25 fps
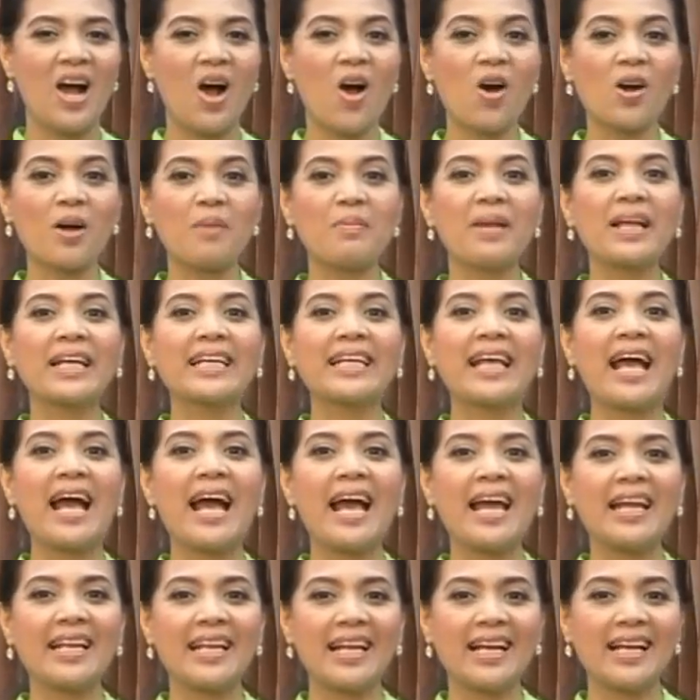ออกกำลัง
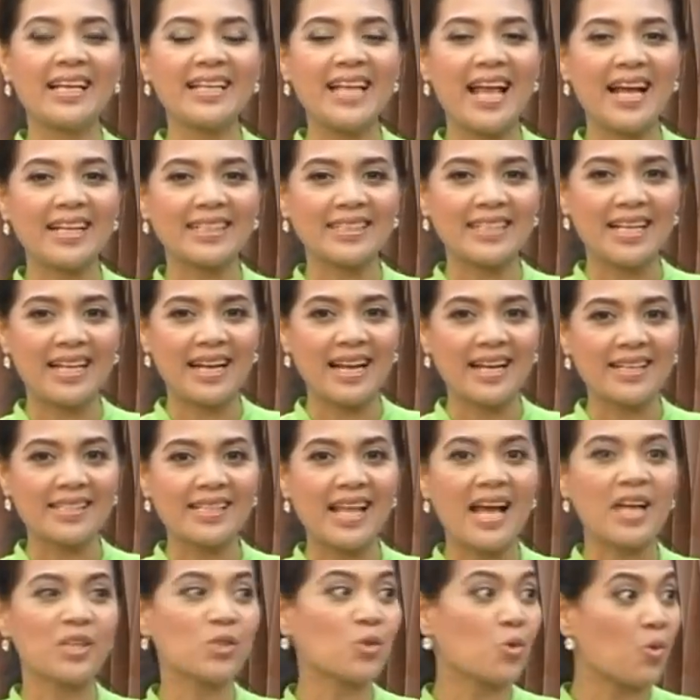กายนะอยากจะรัก
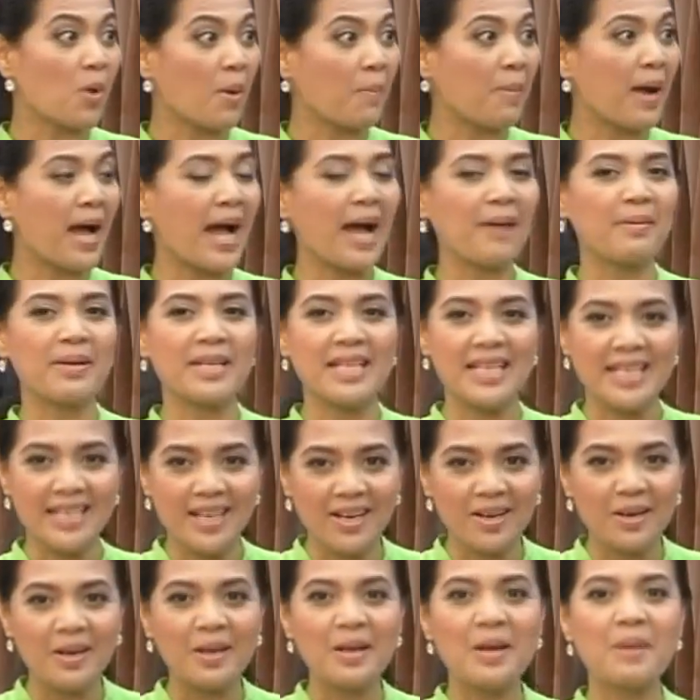ษาสุขภาพอันนี้
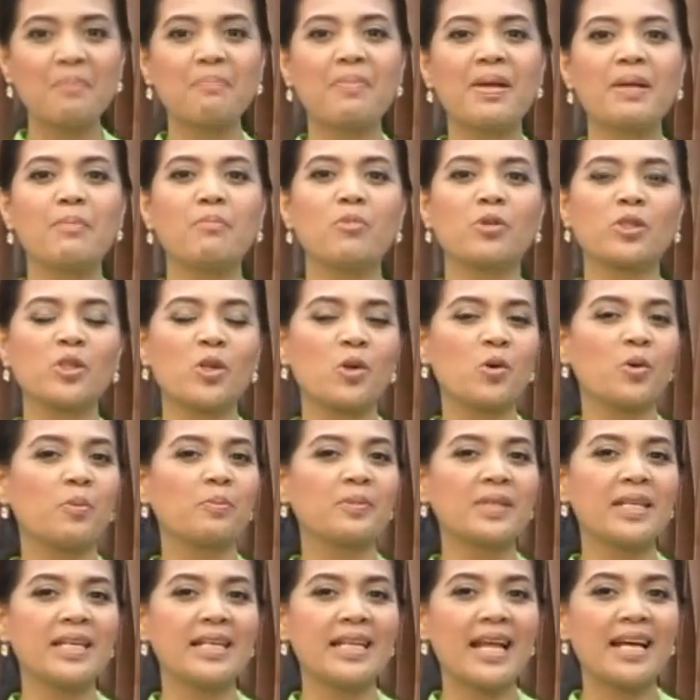ก็เป็นบทสรุ
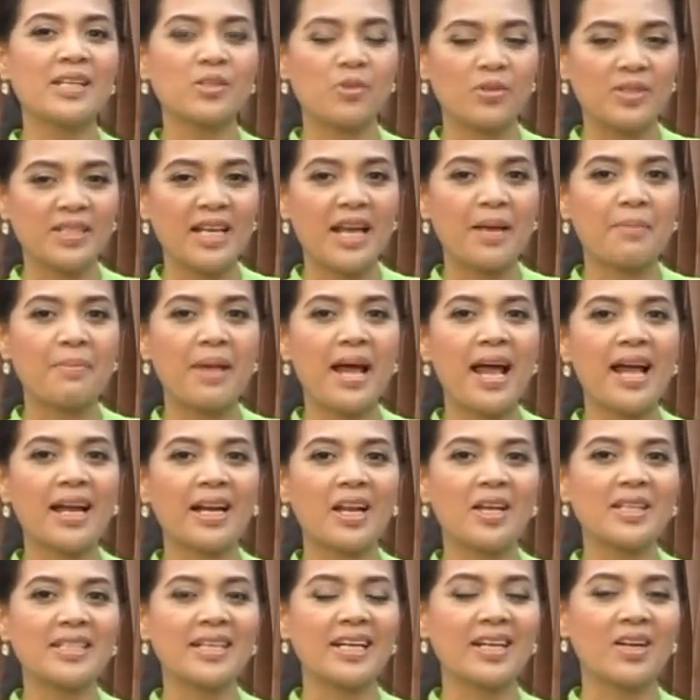ปที่น่าสนใจมาก
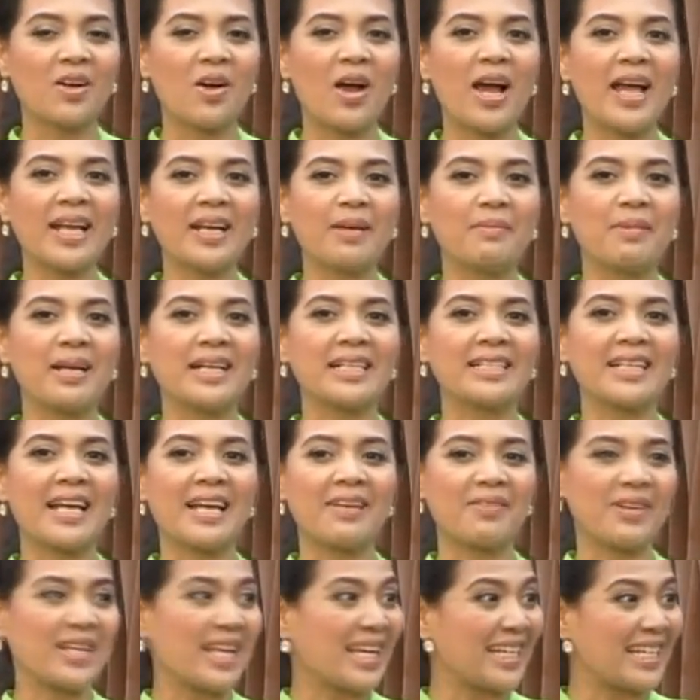และอาจารย์ก็ให้กำลังใจ
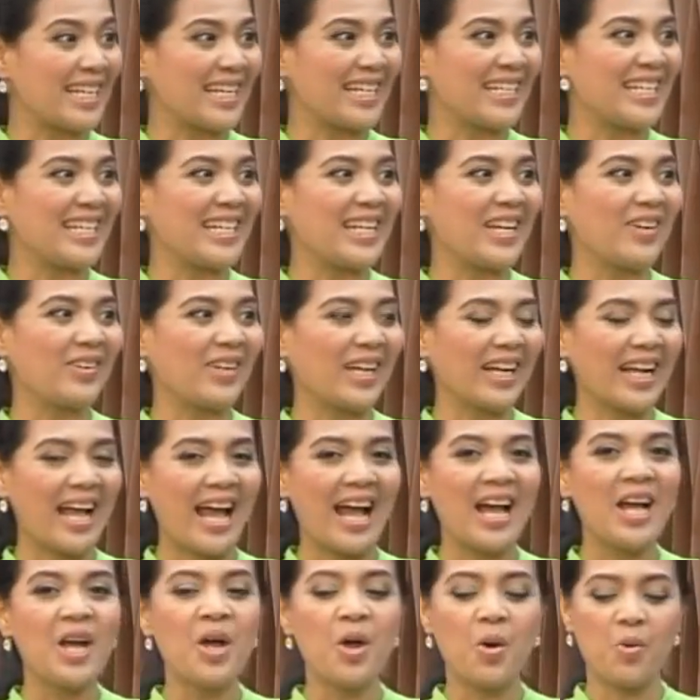ไว้อย่างดีทีเดียวนะ
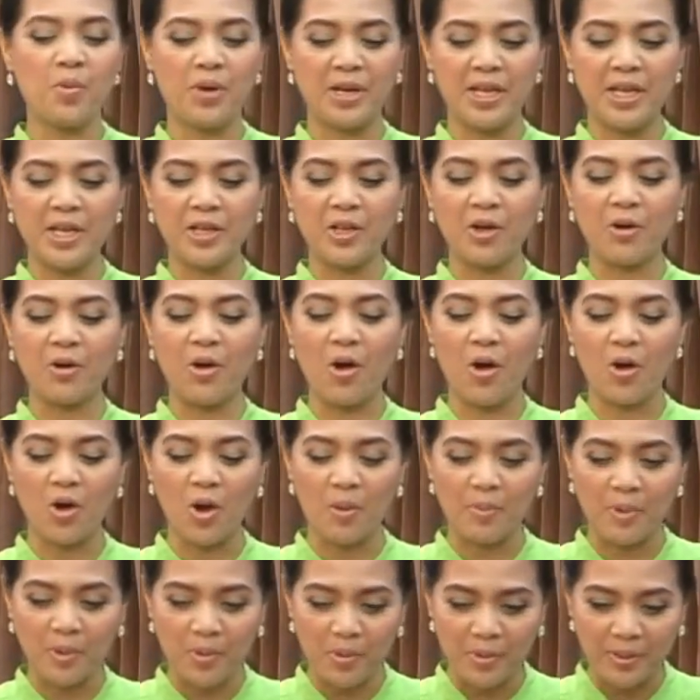คะวันนี้ต้องขอ
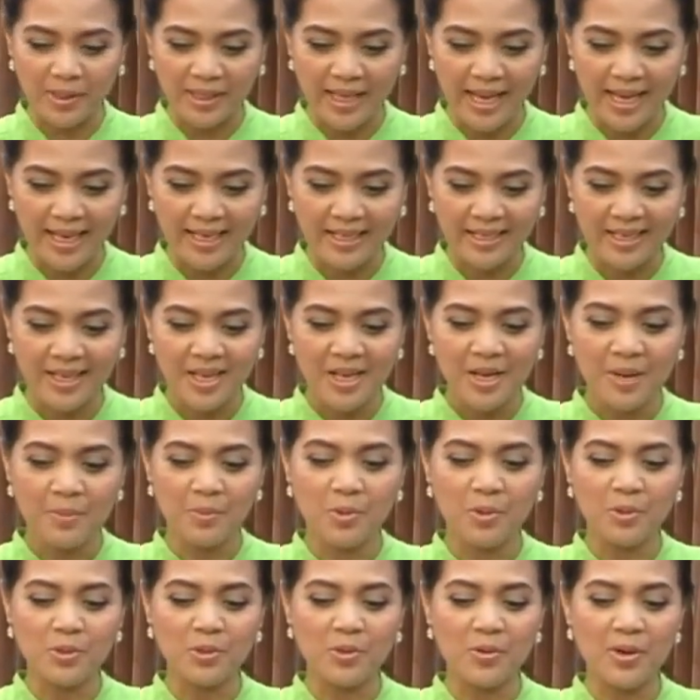บพระคุณท่าน
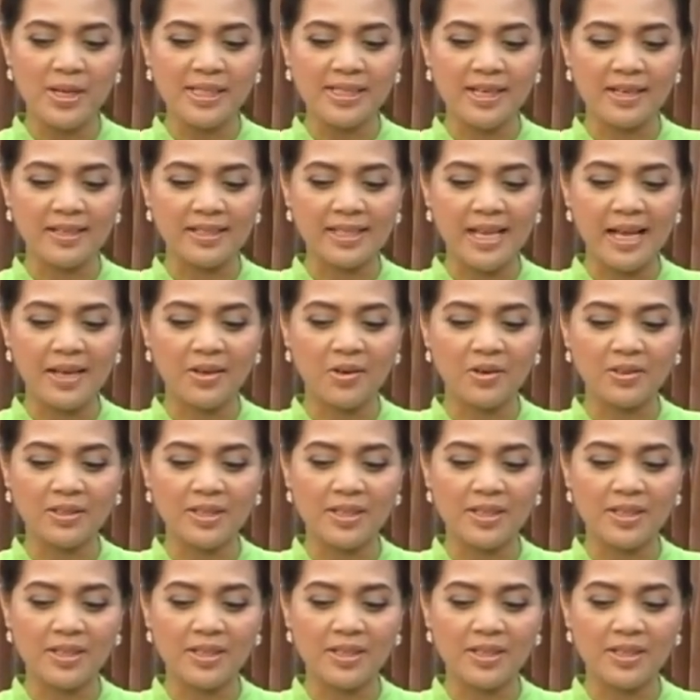ผู้ช่วยศาสตราจารย์ด